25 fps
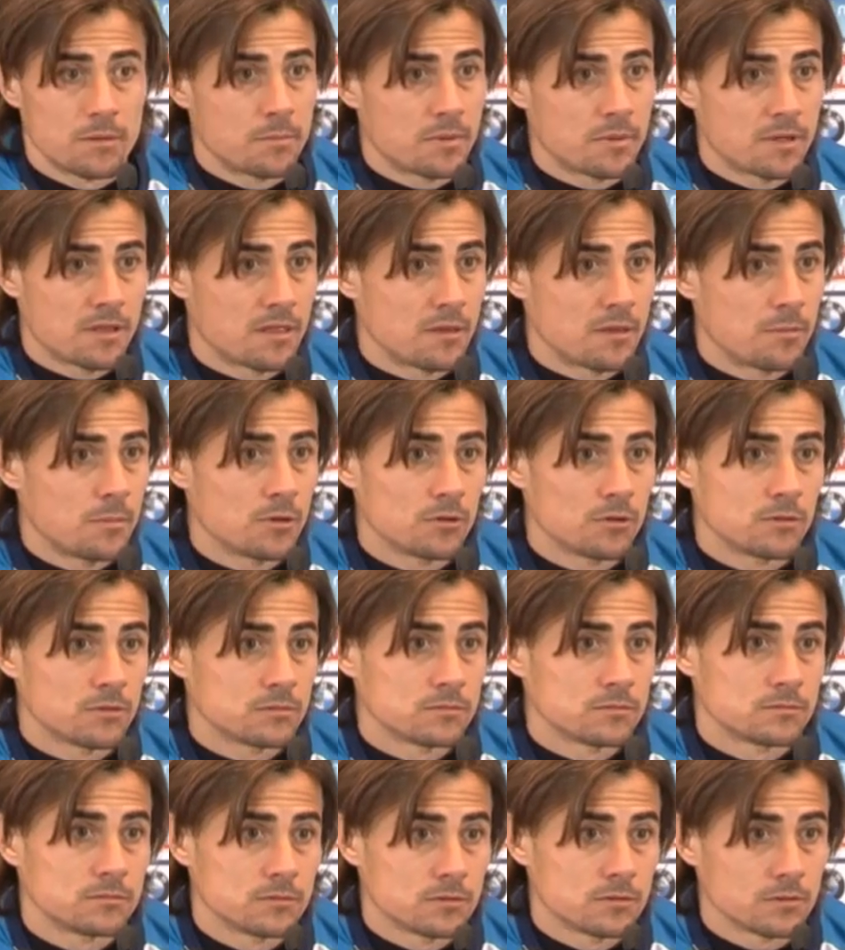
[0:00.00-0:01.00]
en principio
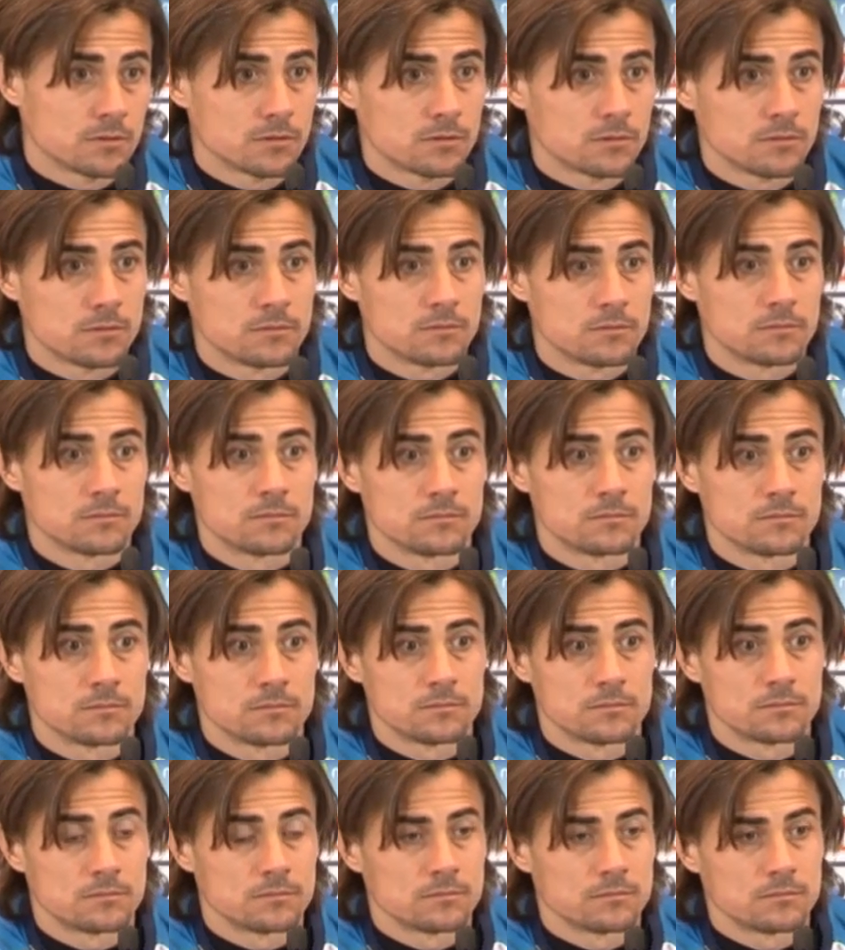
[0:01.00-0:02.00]
mm, mm,
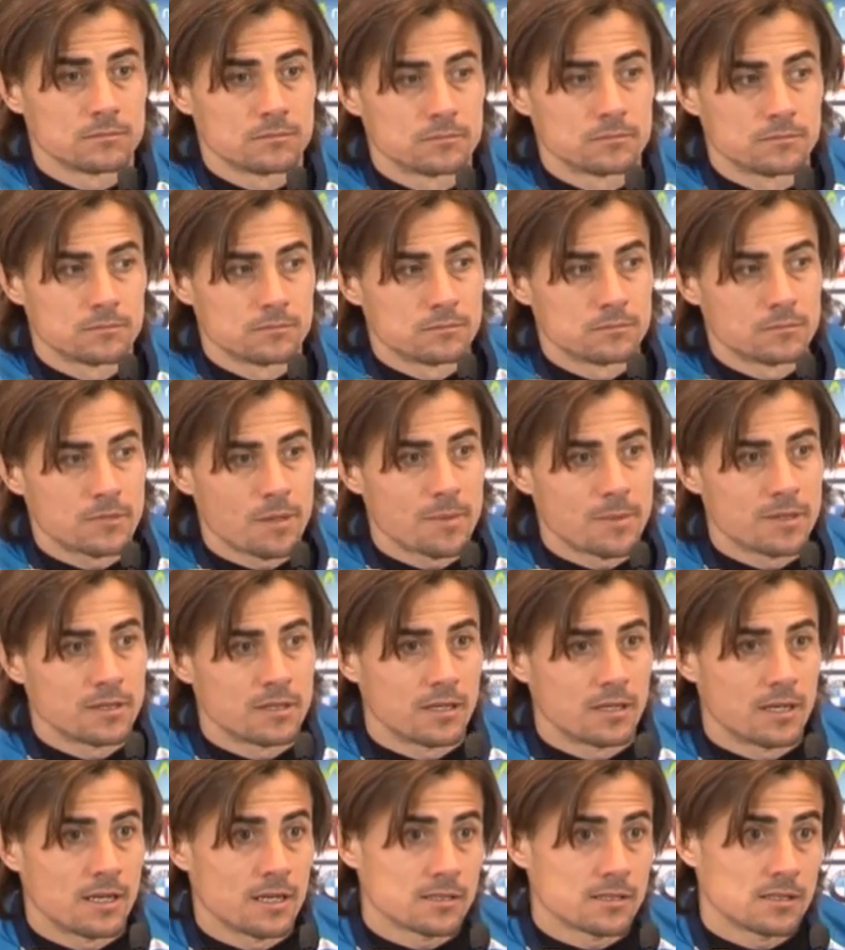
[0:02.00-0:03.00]
te
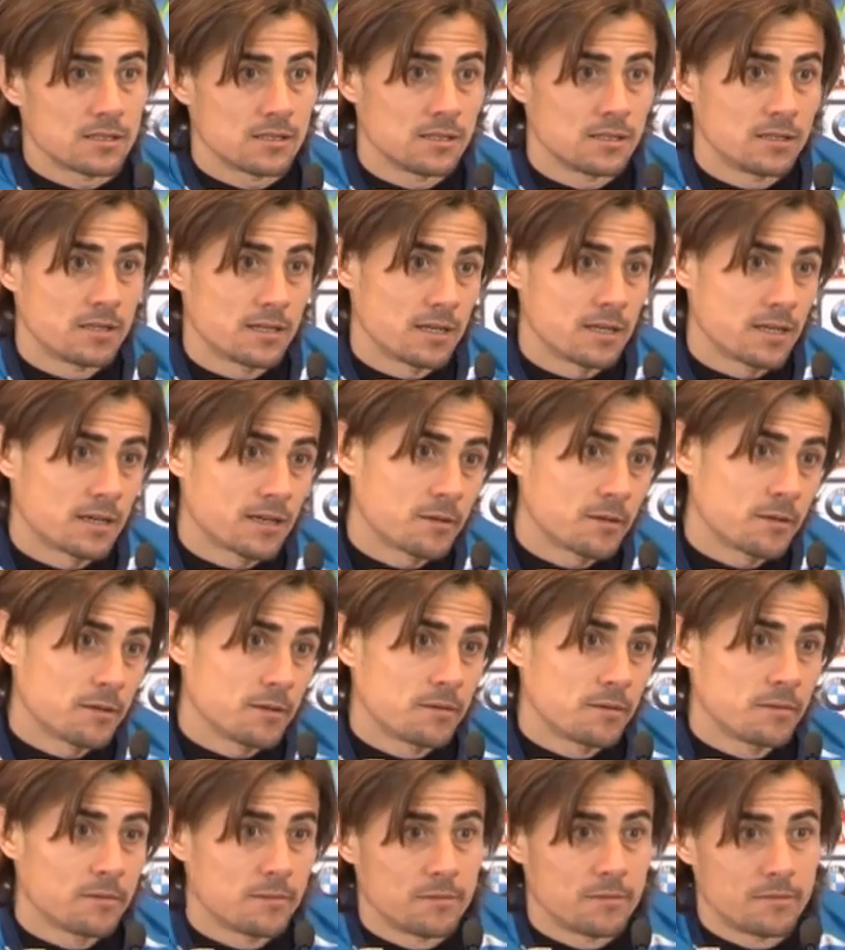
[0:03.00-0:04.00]
mentiría si dijera
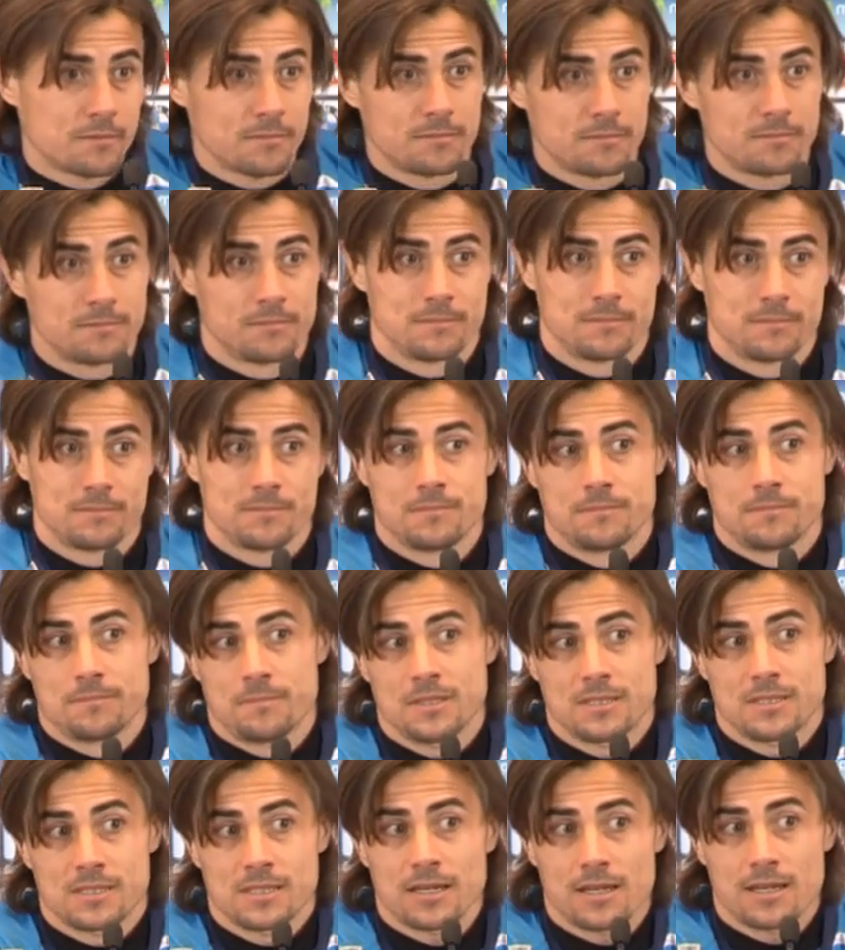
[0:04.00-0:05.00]
que
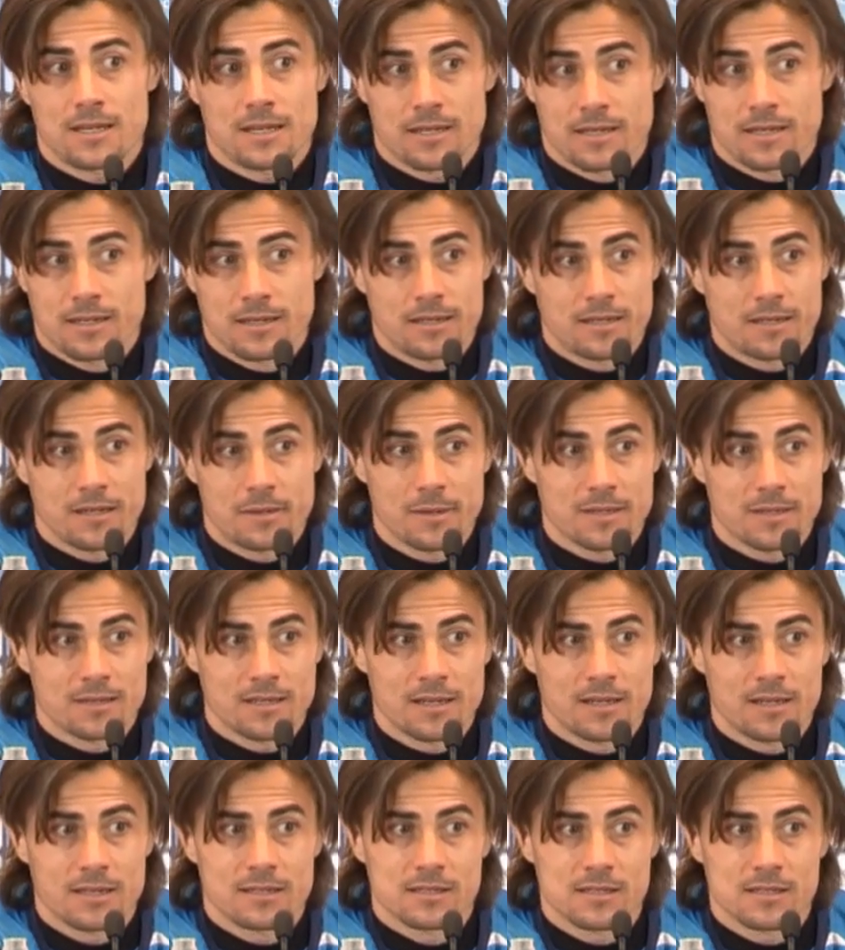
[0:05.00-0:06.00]
pensara que, que iba a
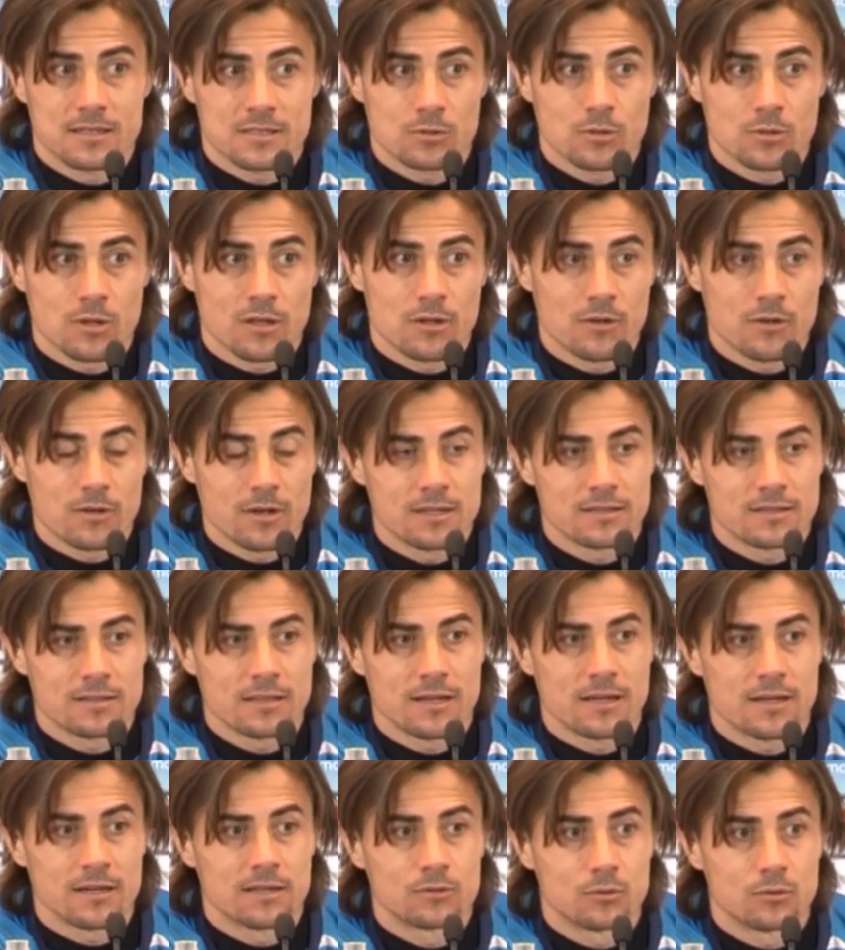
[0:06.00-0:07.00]
estar en esta situación a
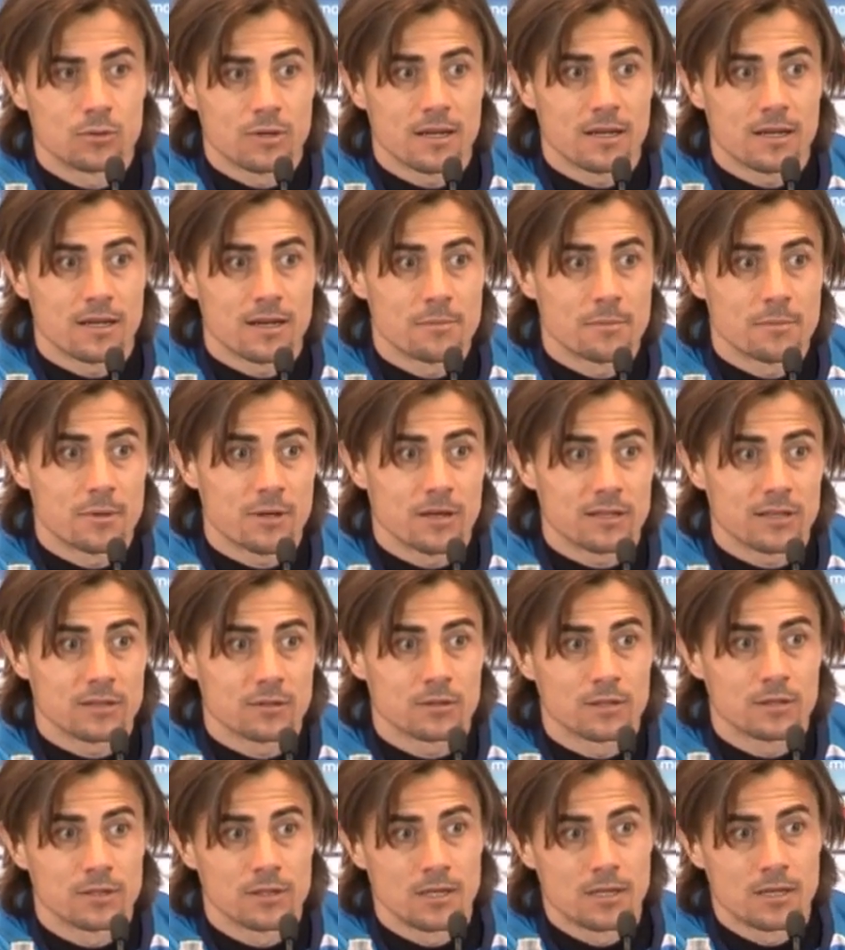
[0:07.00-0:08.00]
esta altura de
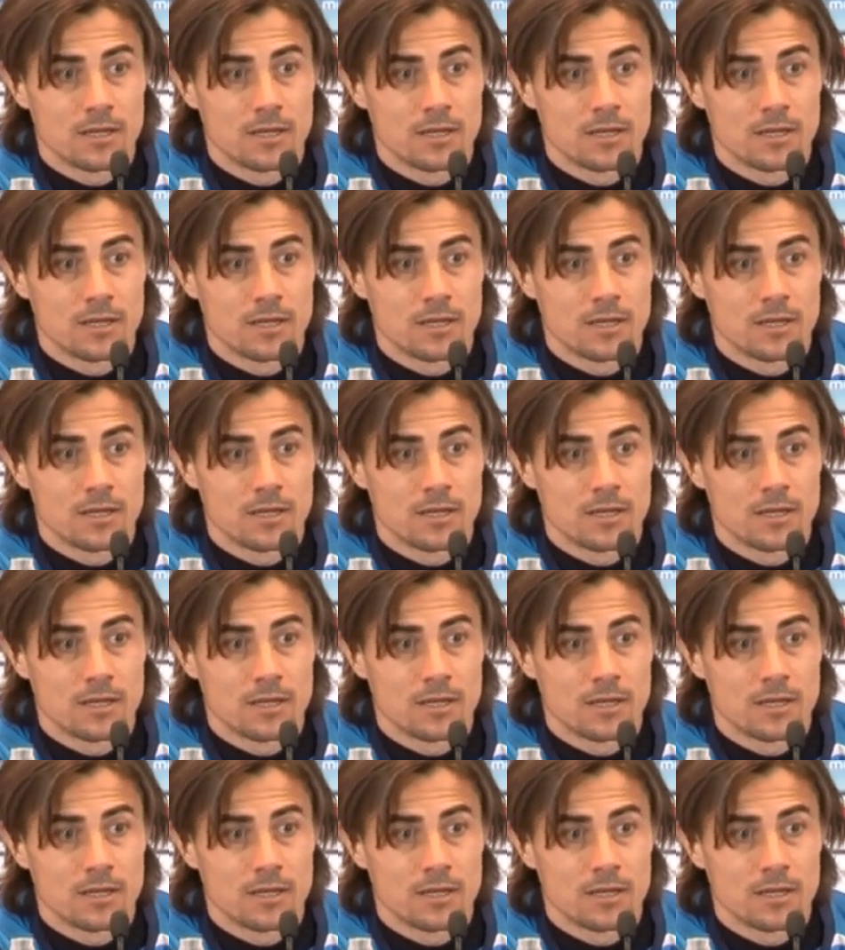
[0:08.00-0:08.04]
campeonato.